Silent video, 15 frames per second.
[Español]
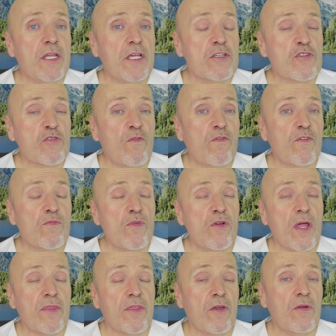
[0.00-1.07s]
en su
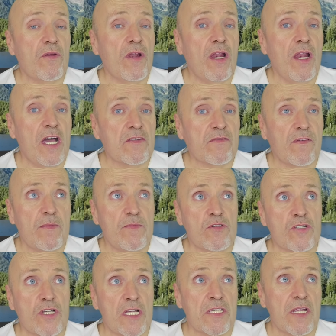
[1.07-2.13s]
formulación las
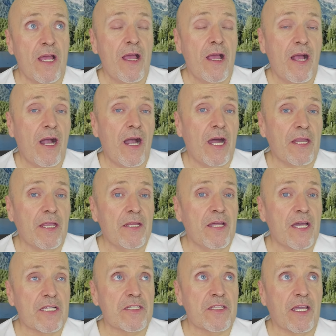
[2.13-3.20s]
famosas
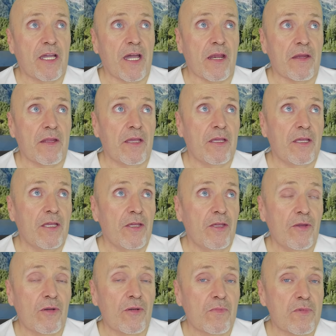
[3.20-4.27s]
harinas de carne. Y
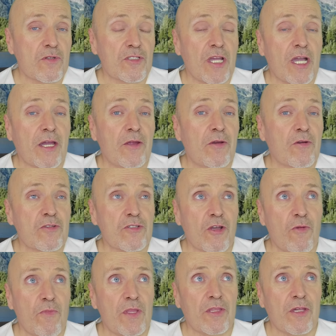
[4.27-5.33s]
yo pues ya creo que os he
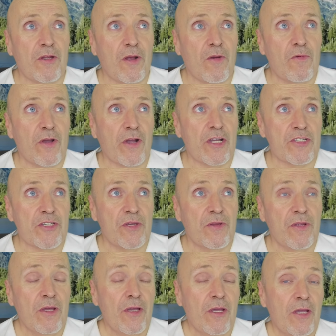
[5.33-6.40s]
comentado en alguna
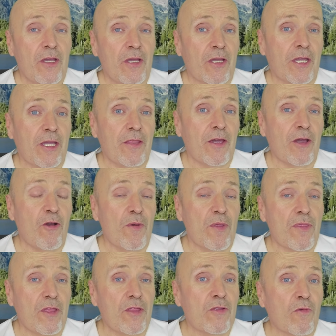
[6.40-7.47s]
ocasión que de
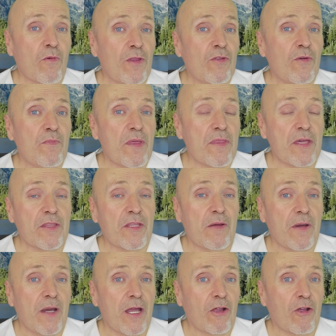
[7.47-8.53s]
jovencito, cuando empecé a
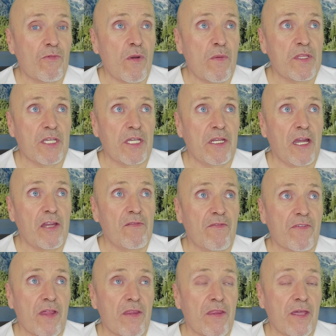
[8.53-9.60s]
trabajar como veterinario en
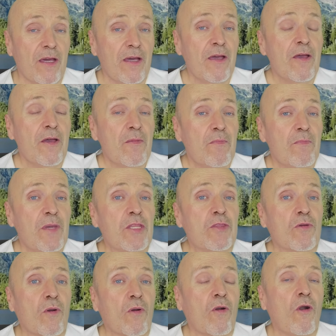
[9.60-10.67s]
Francia, me
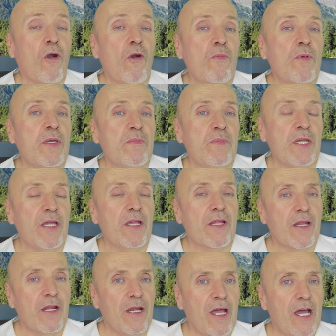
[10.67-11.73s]
tocó
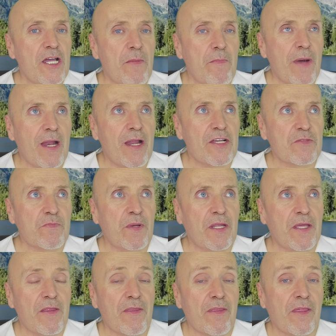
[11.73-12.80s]
vivir la mala
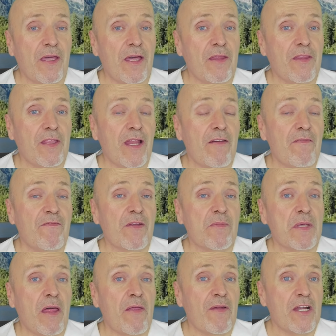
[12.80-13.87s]
experiencia de la
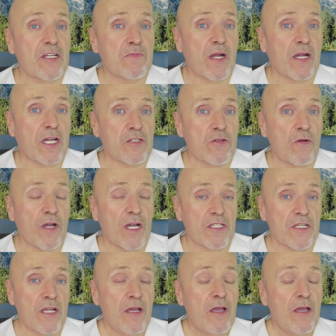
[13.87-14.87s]
enfermedad de las vacas locas,